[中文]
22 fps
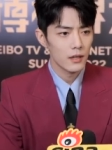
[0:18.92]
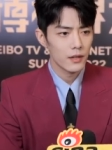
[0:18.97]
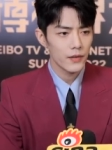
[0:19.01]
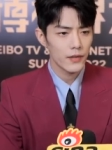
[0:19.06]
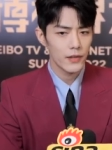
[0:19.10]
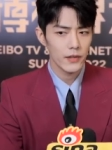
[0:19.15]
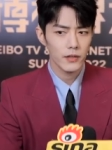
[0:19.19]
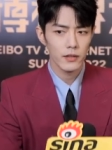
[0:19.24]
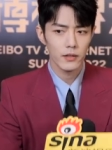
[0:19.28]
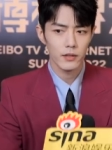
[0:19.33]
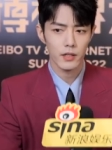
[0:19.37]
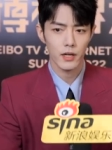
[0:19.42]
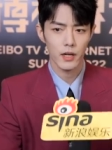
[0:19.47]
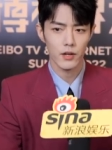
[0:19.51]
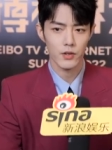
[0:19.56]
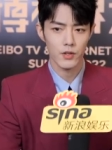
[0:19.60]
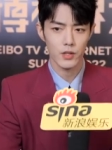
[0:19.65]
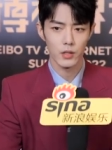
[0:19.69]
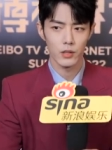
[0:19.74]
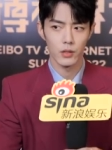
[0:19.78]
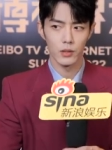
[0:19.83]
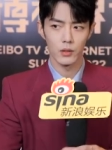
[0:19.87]
心里的感
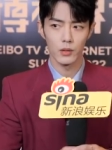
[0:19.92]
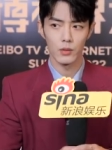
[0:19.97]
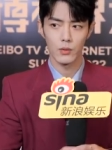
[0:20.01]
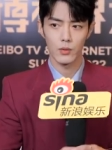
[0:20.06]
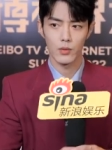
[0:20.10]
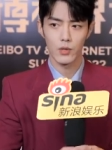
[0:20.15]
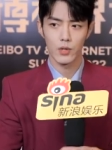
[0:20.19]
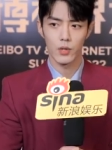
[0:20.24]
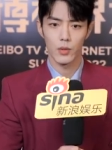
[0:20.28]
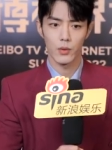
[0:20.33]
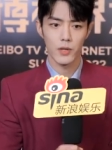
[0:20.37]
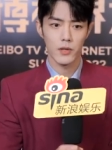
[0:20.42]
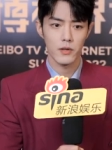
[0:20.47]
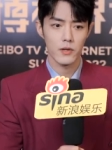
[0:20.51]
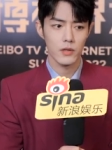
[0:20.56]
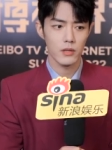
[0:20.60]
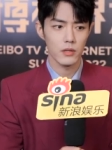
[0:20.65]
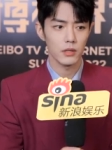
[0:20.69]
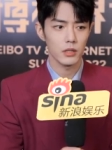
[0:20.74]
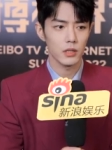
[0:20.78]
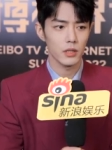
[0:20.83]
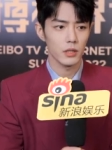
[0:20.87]
受首先
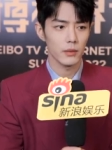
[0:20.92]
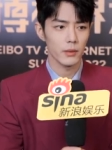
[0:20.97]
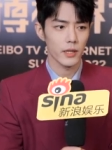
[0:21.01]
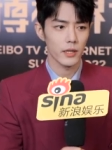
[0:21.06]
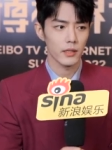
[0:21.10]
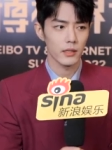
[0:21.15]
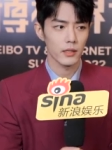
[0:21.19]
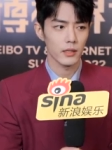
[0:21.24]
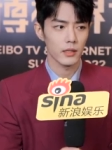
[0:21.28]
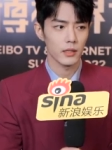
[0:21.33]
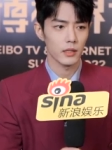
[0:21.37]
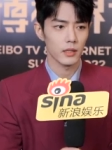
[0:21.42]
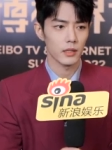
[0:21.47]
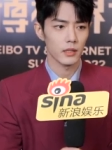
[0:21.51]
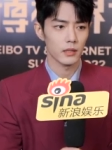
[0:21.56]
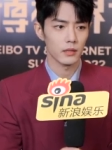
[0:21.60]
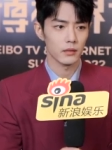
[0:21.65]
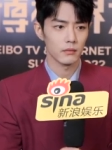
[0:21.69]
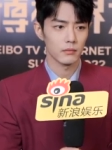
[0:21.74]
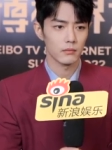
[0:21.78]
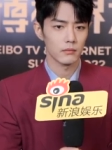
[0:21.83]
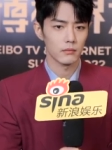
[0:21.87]
是特别的
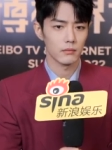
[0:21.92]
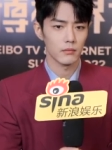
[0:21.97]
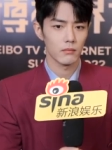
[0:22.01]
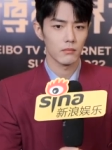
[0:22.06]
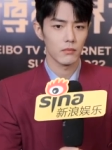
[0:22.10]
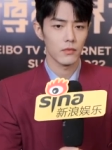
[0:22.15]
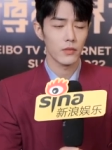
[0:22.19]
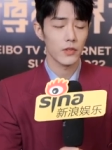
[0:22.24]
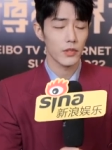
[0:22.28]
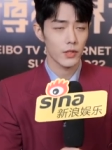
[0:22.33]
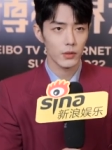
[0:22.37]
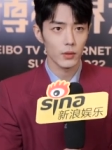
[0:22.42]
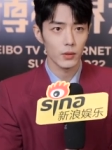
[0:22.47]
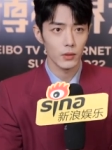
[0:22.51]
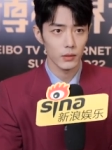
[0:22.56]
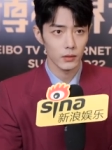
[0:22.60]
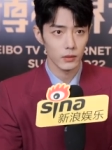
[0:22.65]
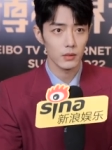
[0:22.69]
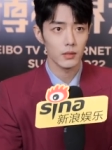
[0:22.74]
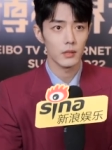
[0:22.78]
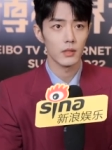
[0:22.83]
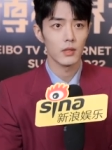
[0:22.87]
激动，
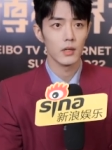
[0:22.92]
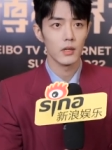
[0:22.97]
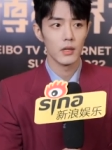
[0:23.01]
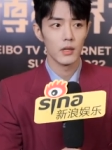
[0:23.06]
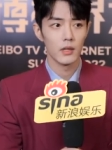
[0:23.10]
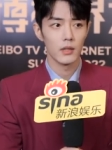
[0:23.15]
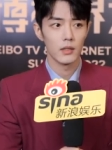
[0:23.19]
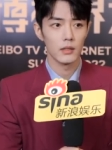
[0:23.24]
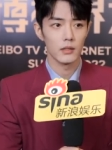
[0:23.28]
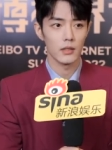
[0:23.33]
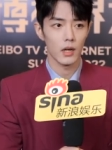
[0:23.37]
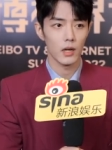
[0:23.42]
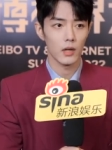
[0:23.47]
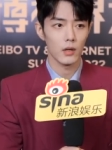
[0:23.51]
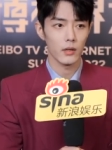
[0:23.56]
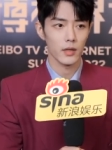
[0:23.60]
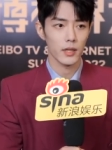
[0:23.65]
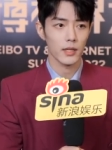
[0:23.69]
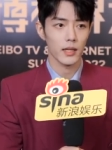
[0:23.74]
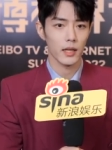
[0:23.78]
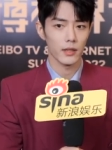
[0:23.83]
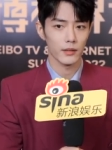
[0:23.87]
然
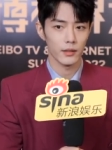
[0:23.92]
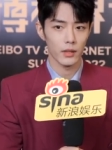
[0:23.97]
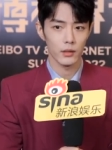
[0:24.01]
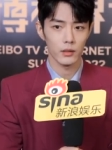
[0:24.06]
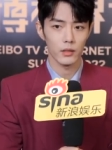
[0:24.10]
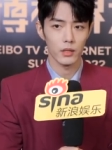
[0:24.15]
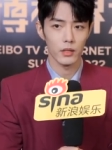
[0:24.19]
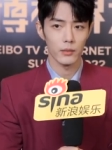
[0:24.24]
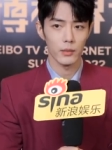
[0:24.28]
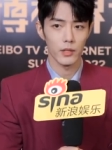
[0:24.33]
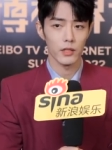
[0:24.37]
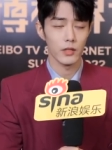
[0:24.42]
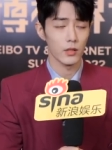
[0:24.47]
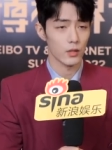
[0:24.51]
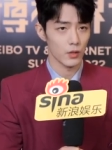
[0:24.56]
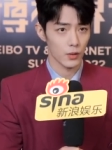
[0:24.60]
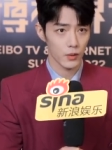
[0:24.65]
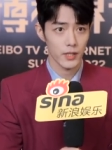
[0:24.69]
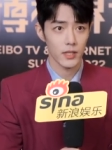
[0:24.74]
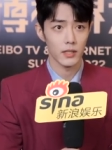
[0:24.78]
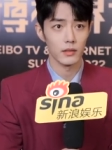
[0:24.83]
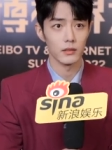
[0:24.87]
后也感到特别的
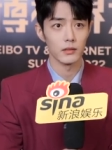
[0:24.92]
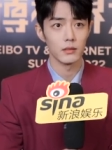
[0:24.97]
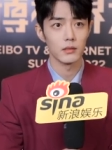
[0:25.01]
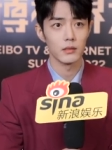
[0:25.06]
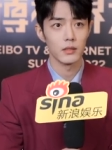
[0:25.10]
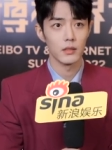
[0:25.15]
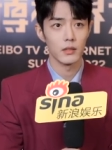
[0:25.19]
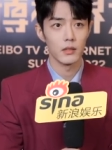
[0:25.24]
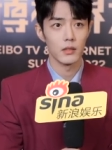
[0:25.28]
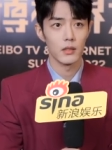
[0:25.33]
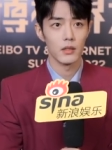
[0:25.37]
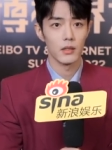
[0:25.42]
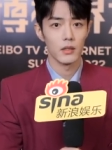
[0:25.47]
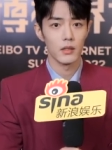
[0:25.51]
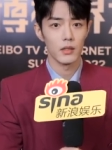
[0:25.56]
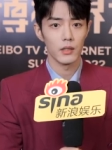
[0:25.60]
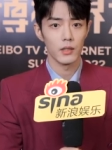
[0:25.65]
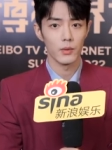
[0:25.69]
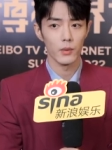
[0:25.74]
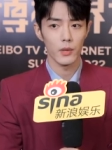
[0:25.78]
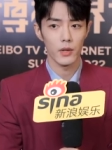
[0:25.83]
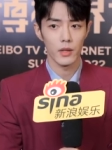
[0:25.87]
荣幸，
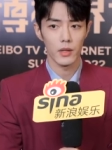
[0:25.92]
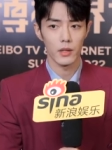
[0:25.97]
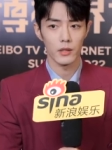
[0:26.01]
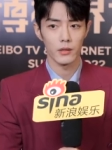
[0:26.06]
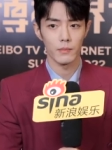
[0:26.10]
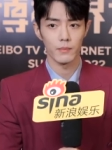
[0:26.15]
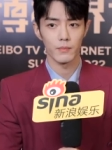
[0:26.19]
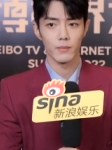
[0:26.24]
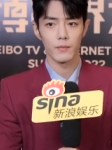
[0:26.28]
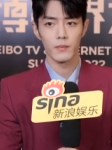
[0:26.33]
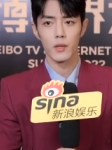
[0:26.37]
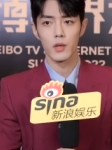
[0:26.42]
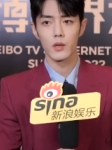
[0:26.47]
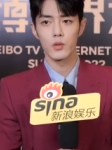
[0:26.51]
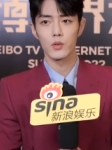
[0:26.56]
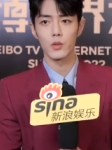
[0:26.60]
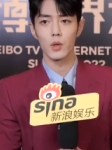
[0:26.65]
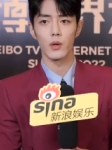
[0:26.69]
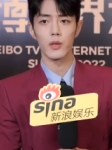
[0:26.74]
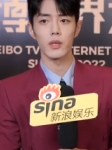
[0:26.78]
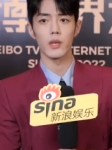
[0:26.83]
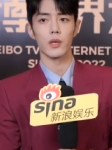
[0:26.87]
因为
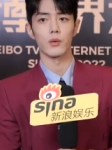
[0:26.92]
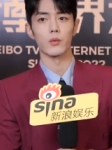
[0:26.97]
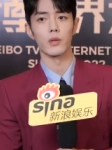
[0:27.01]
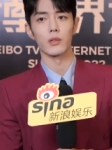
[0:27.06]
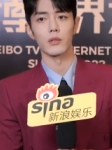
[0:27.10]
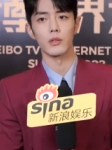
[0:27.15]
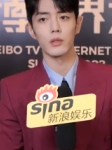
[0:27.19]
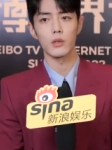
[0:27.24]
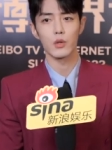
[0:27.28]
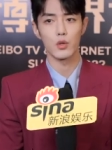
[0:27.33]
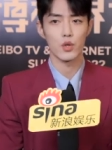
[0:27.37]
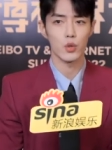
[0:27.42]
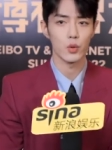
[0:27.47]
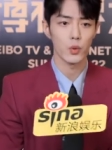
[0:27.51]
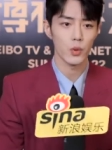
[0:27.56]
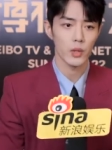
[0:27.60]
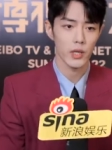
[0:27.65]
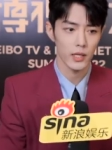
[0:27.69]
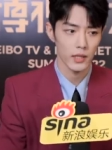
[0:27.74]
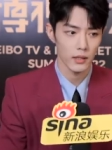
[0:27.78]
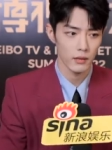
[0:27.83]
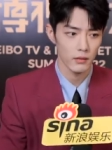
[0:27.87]
作为演员能够
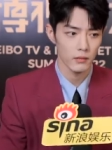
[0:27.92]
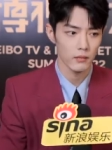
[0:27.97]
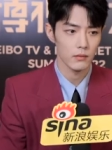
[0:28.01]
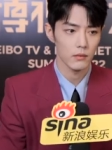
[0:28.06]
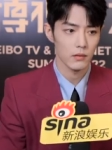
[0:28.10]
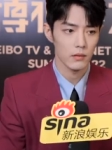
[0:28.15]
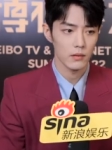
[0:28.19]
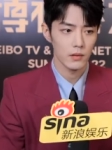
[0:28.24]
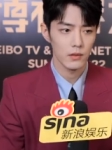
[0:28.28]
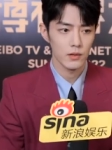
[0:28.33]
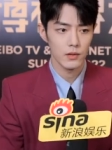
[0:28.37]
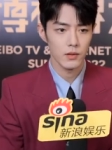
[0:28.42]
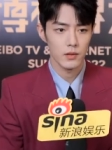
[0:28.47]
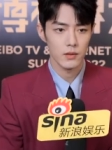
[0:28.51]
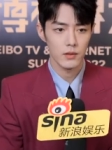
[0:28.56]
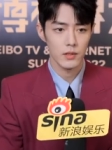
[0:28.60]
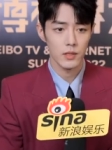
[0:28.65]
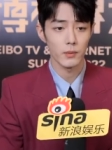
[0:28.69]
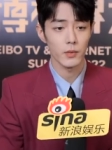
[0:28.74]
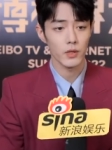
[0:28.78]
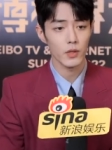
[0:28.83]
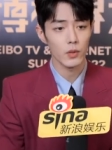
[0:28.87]
出演。
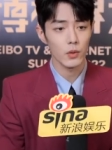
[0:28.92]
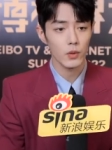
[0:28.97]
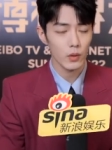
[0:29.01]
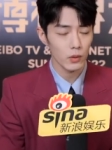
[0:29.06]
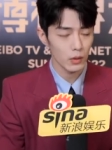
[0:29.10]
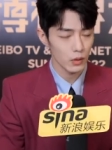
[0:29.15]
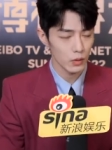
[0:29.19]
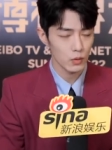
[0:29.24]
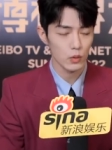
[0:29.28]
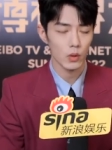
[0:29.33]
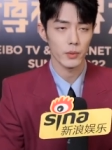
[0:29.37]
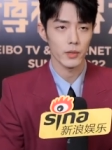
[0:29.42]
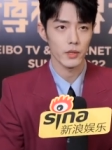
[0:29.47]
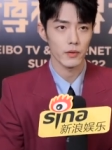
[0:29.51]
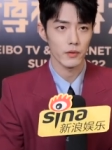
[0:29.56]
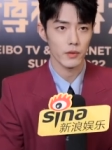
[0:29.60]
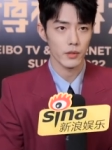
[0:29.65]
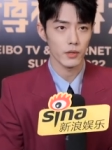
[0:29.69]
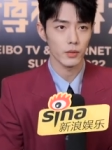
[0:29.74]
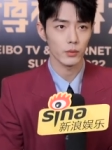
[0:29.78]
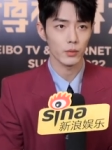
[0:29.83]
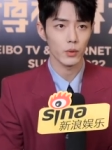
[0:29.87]
这么优秀的作品，
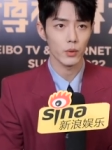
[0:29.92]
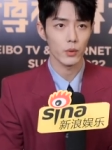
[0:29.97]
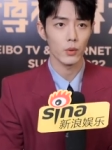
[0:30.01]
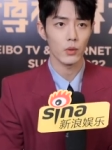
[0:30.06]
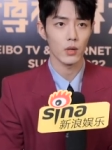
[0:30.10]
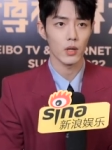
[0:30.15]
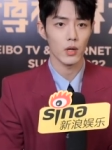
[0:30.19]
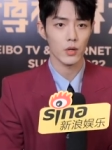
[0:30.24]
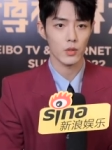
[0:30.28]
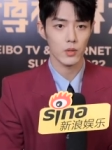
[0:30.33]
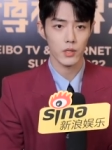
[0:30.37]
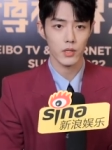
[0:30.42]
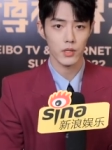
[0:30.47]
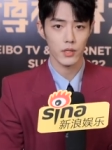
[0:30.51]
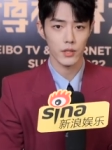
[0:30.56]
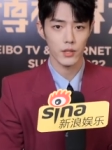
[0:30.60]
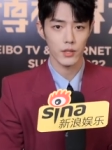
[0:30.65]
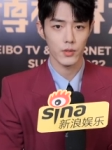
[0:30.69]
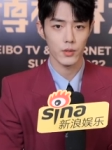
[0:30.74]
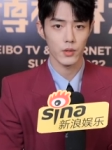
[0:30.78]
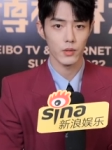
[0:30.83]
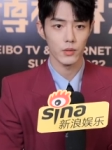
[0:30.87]
其实对于我来说是
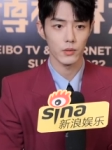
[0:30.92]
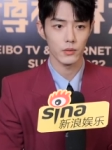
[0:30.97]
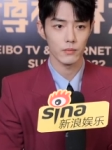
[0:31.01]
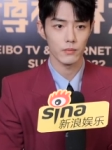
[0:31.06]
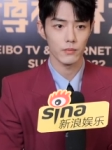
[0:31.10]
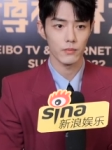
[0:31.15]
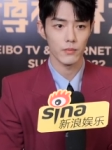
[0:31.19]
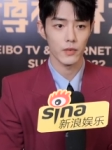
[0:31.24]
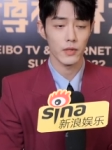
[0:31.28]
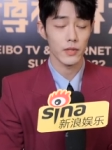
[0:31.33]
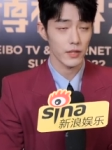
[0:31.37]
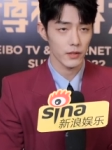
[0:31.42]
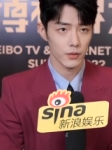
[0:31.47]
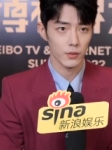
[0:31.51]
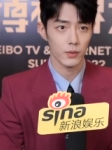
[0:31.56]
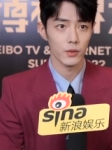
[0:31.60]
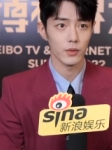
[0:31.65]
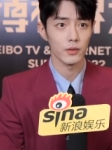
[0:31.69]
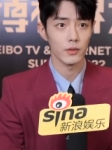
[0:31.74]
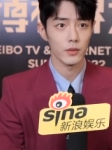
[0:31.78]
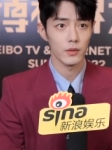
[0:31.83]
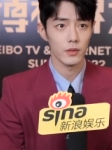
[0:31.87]
一种幸
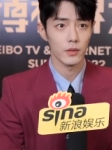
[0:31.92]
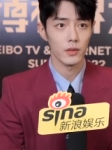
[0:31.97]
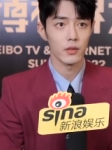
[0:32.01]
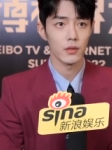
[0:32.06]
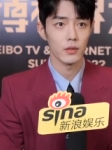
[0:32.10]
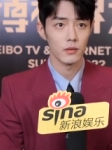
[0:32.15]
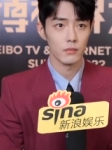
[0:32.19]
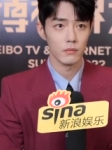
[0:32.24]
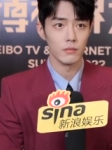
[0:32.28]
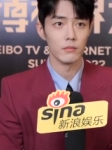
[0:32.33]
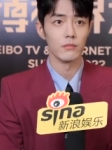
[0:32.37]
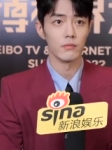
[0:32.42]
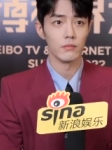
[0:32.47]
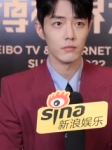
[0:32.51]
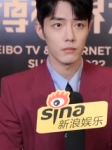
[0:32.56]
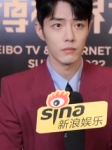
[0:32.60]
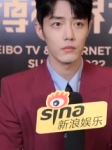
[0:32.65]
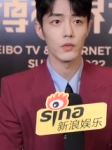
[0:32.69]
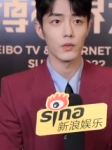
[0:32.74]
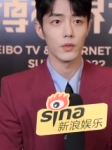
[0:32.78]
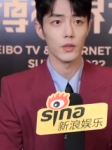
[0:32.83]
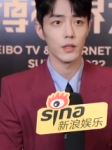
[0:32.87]
运。嗯，
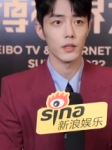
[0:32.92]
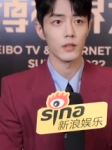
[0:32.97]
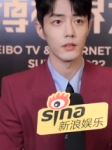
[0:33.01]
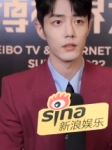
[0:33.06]
对。